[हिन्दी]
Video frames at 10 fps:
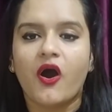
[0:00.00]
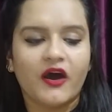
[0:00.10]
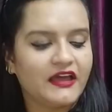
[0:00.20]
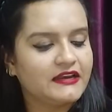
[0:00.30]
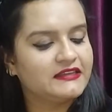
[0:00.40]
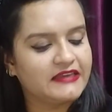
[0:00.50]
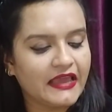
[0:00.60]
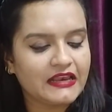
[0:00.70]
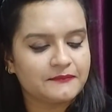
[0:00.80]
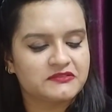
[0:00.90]
और
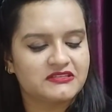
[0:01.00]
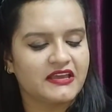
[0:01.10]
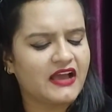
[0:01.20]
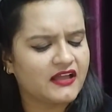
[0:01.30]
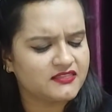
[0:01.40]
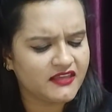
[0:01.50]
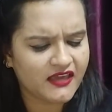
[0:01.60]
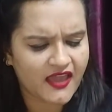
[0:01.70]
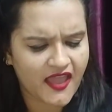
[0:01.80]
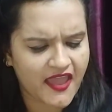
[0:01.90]
ये लिपस्टिक आती
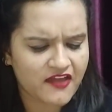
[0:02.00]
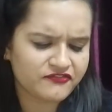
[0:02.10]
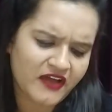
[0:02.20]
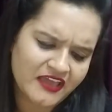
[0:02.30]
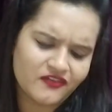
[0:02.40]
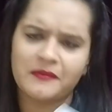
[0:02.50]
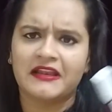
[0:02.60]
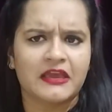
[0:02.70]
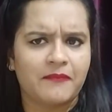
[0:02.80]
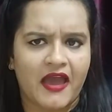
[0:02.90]
है 5
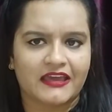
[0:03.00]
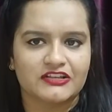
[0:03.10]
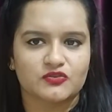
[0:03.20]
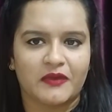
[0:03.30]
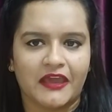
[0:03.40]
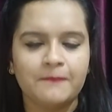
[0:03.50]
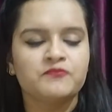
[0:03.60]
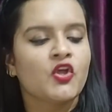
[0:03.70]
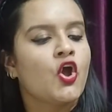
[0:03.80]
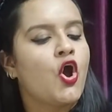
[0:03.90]
एम के पैकेज में
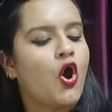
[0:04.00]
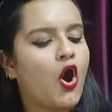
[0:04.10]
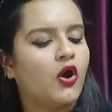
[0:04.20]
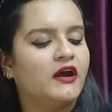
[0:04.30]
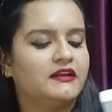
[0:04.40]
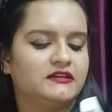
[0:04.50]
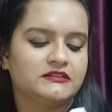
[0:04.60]
और